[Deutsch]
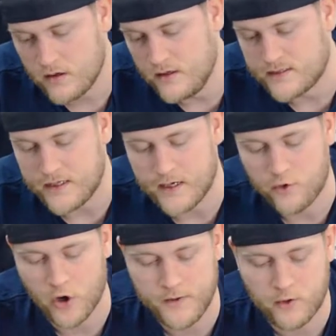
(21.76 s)
ist je nach
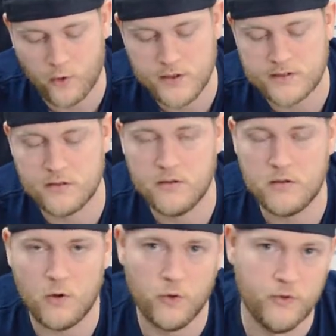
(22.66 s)
Körpergröße
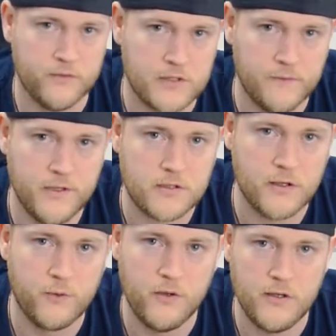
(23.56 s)
und Gewicht
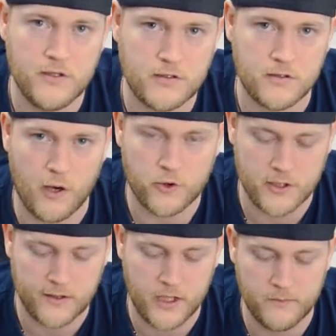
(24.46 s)
natürlich äh,
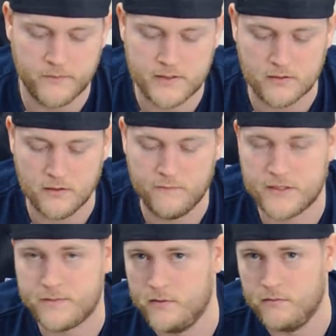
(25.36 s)
ausschlaggebend, äh,
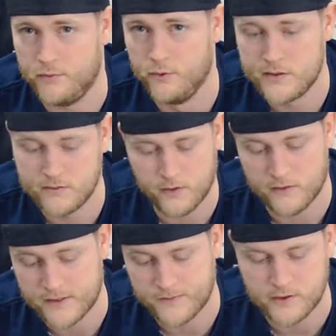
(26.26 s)
was man benutzen oder
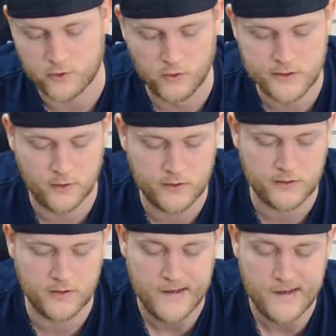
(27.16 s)
was man sich holen
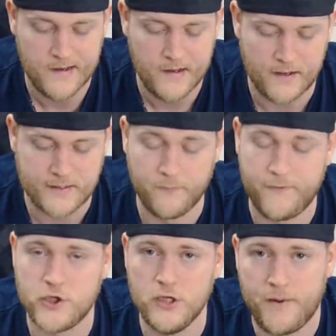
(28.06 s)
sollte. Es gibt
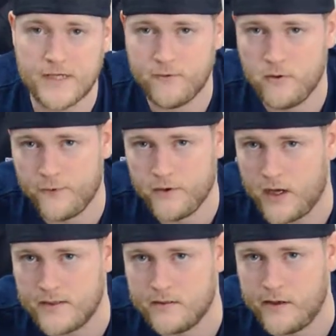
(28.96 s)
verschiedene Passformen von den
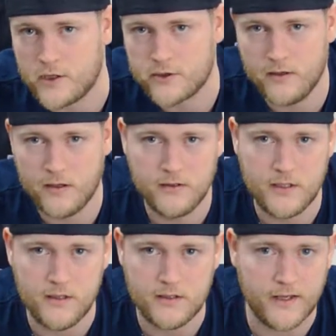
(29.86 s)
einzelnen Herstellern,
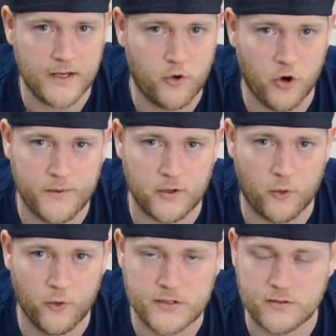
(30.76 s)
die je nach
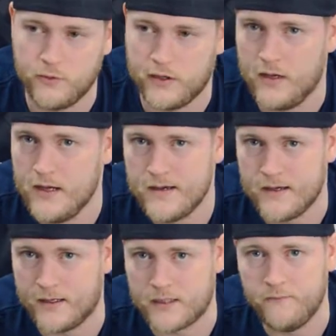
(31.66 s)
Körpergröße oder
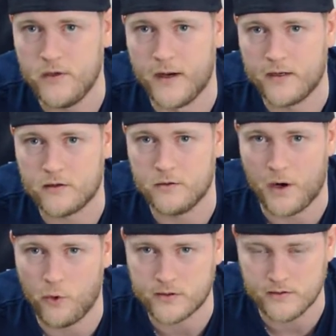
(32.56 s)
je nachdem, wie man
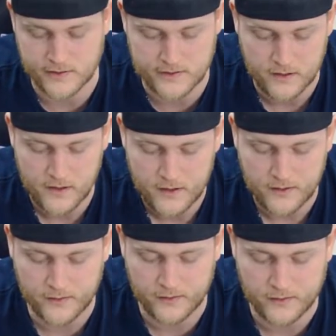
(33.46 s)
gebaut ist,
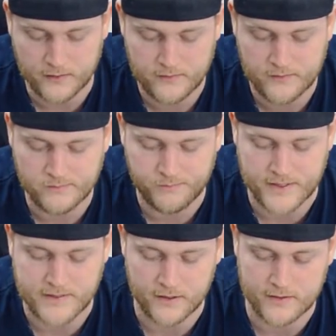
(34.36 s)
äh,
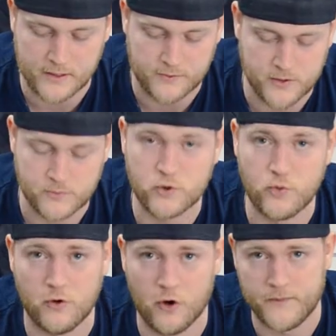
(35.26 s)
besser sag ich mal, zum
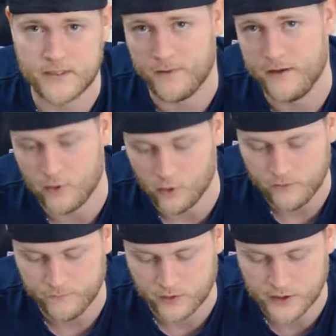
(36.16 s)
Zuge kommen, dass man auch
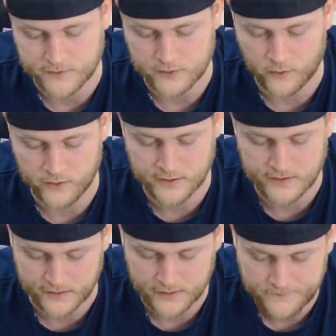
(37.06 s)
wirklich was
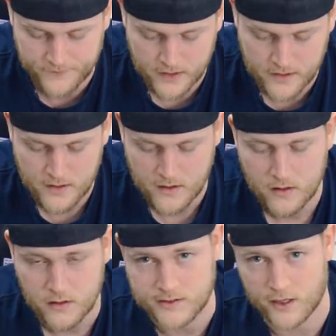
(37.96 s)
Ordentliches hat.
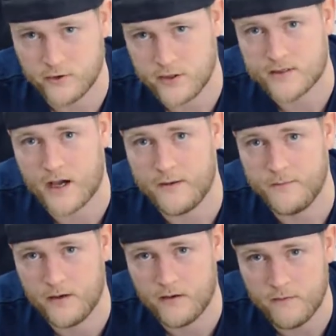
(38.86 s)
Ich zeige euch jetzt gerade
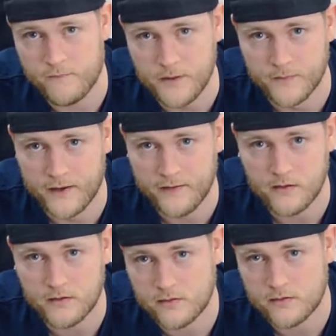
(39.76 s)
mal, wie man
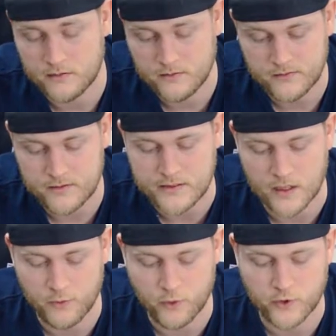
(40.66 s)
diesen
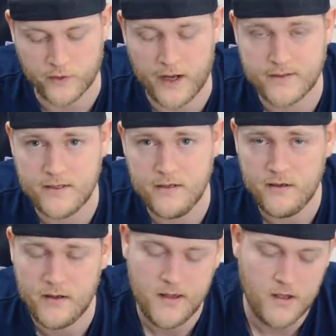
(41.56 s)
Ellbogenschoner anzieht.
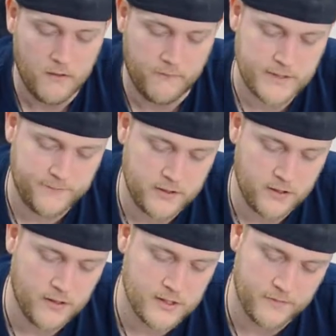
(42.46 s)
Was
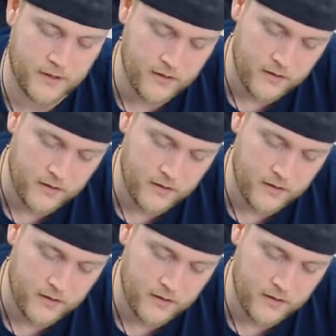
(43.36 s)
wichtig ist, man,